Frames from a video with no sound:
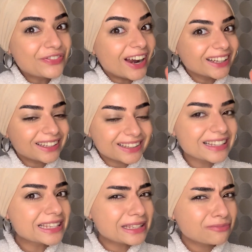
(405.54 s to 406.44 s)
fark
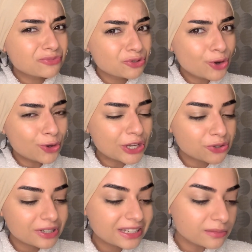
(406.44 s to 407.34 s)
ettiniz. Konuya
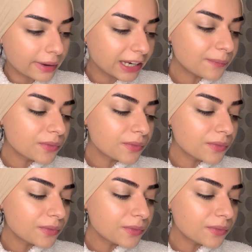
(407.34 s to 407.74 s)
çok girmeyelim.